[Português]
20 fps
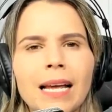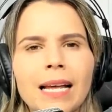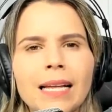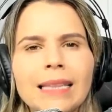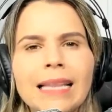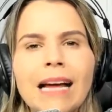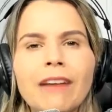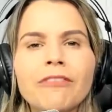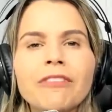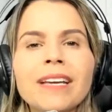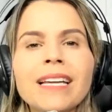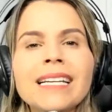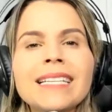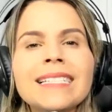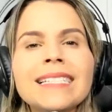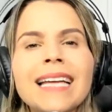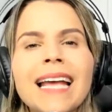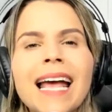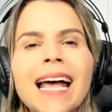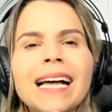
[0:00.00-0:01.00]
Davi ele
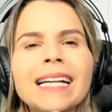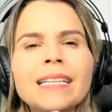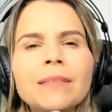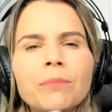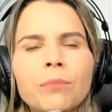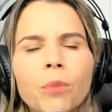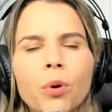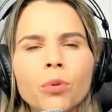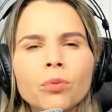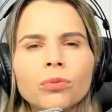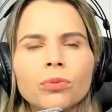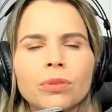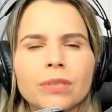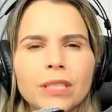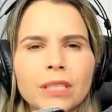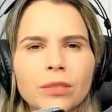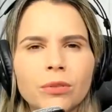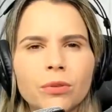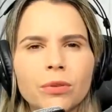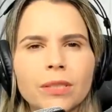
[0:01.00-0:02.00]
se reanimou no
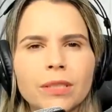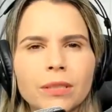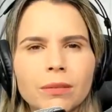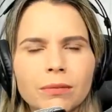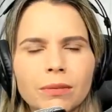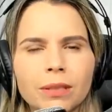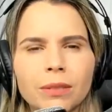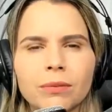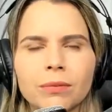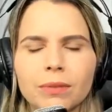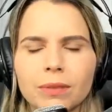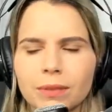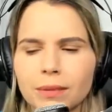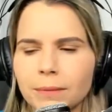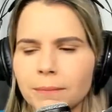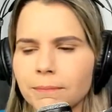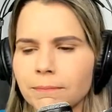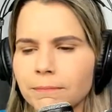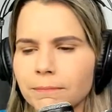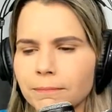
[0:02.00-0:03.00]
Senhor seu
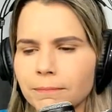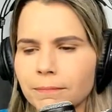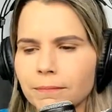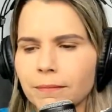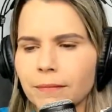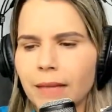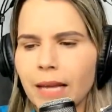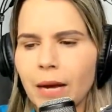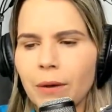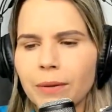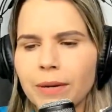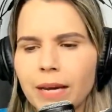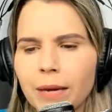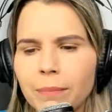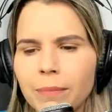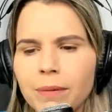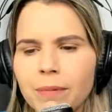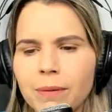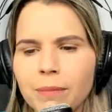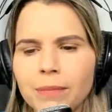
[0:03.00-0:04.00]
Deus. É o que a
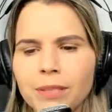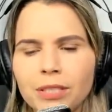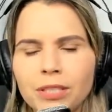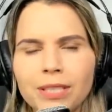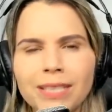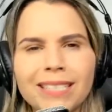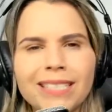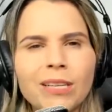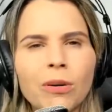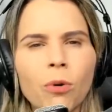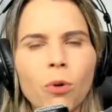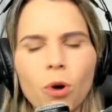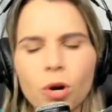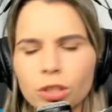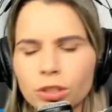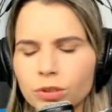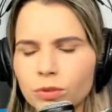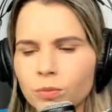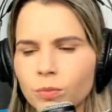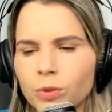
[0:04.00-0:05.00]
Bíblia me diz e eu
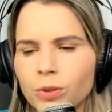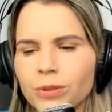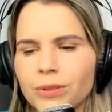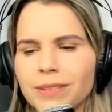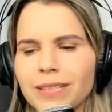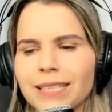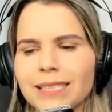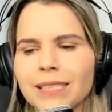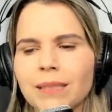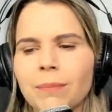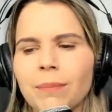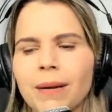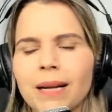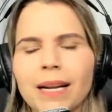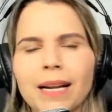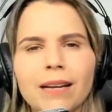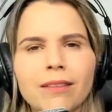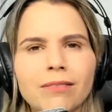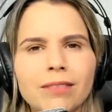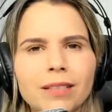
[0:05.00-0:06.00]
gosto muito dessa
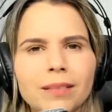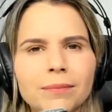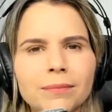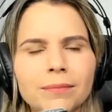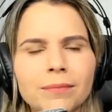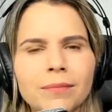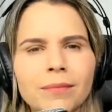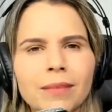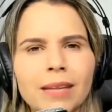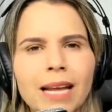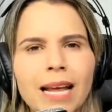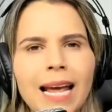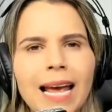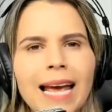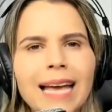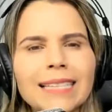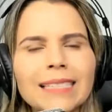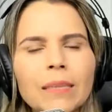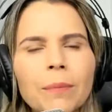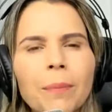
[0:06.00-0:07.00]
palavra.
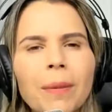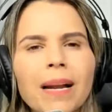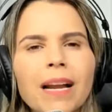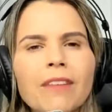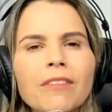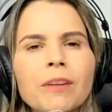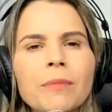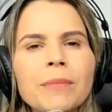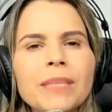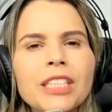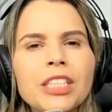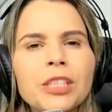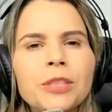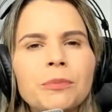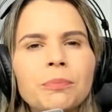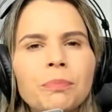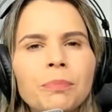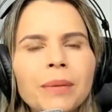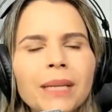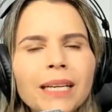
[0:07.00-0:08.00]
Essa palavra me
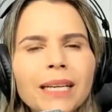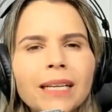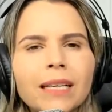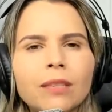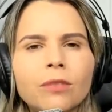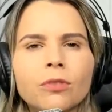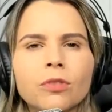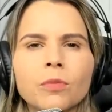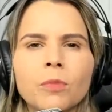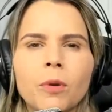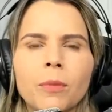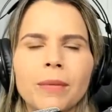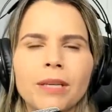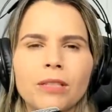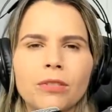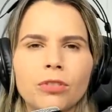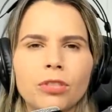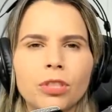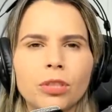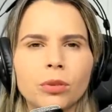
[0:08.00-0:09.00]
inspira nos
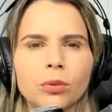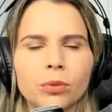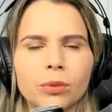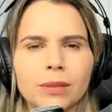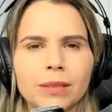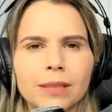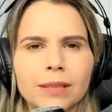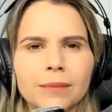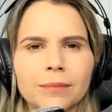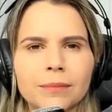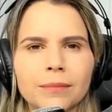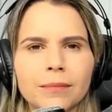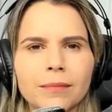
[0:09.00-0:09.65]
momentos de luta.